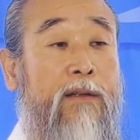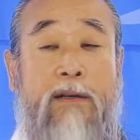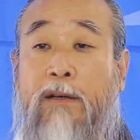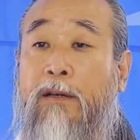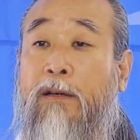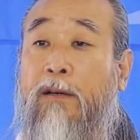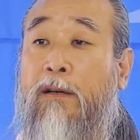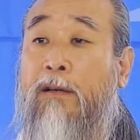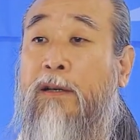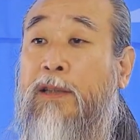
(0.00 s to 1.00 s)
어,
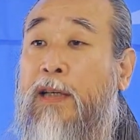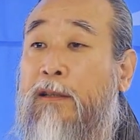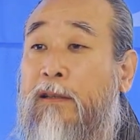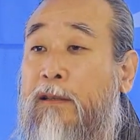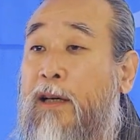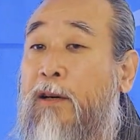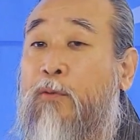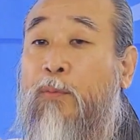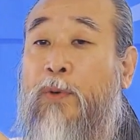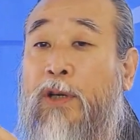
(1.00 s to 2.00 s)
그냥 이렇게
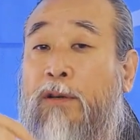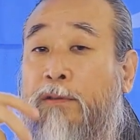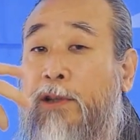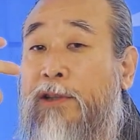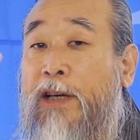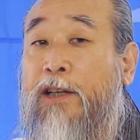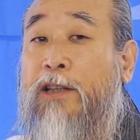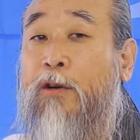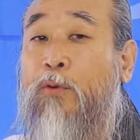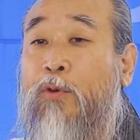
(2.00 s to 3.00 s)
갖고 뭐 이런 일
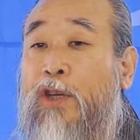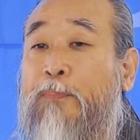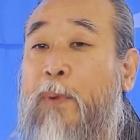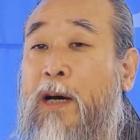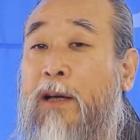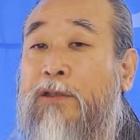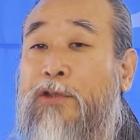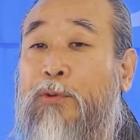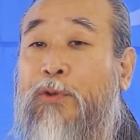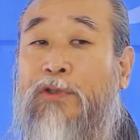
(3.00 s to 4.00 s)
생긴다고 입방아에
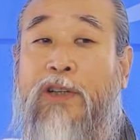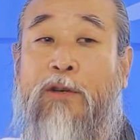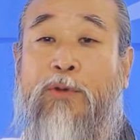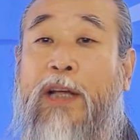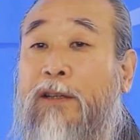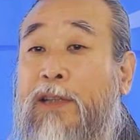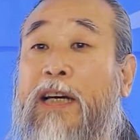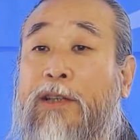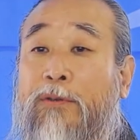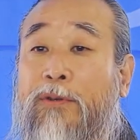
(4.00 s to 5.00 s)
찌우른다고 되는 게
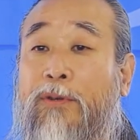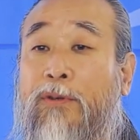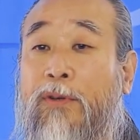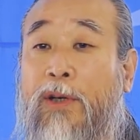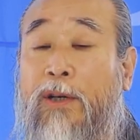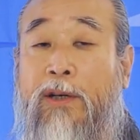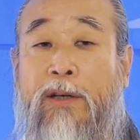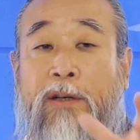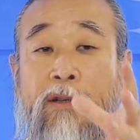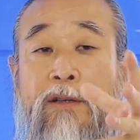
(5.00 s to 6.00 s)
아니고
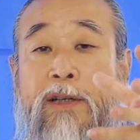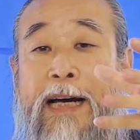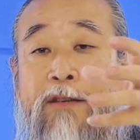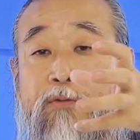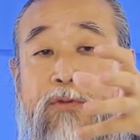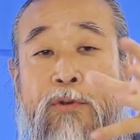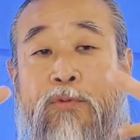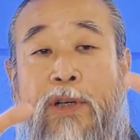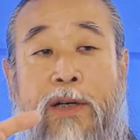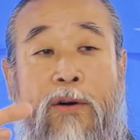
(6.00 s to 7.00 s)
이런 걸 가지고
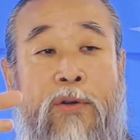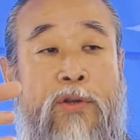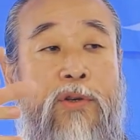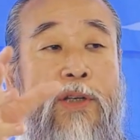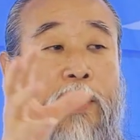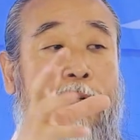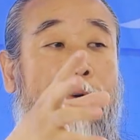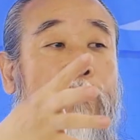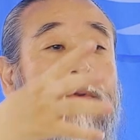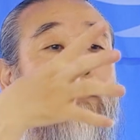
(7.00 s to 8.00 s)
우리가 어떻게
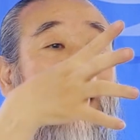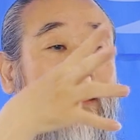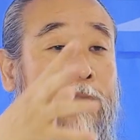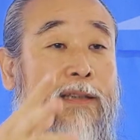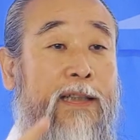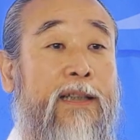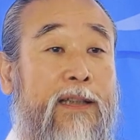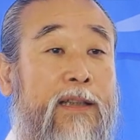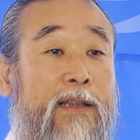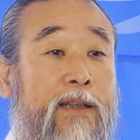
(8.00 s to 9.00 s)
연구를 할 거냐.
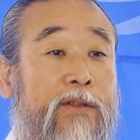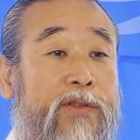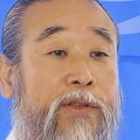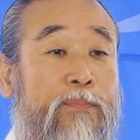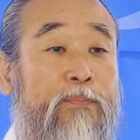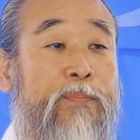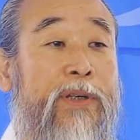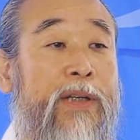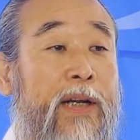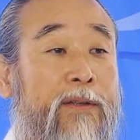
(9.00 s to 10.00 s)
이것이
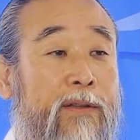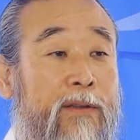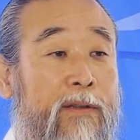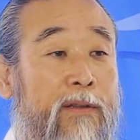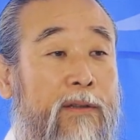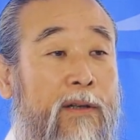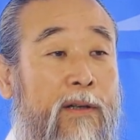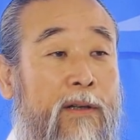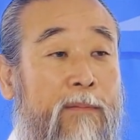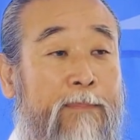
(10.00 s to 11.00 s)
미래를
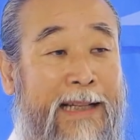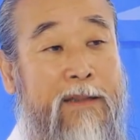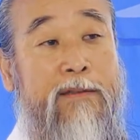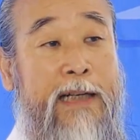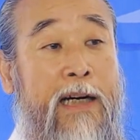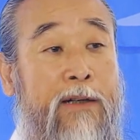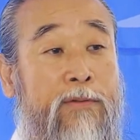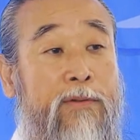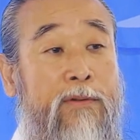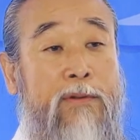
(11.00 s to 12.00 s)
어, 만들어
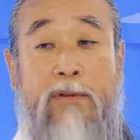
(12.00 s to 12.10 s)
나가고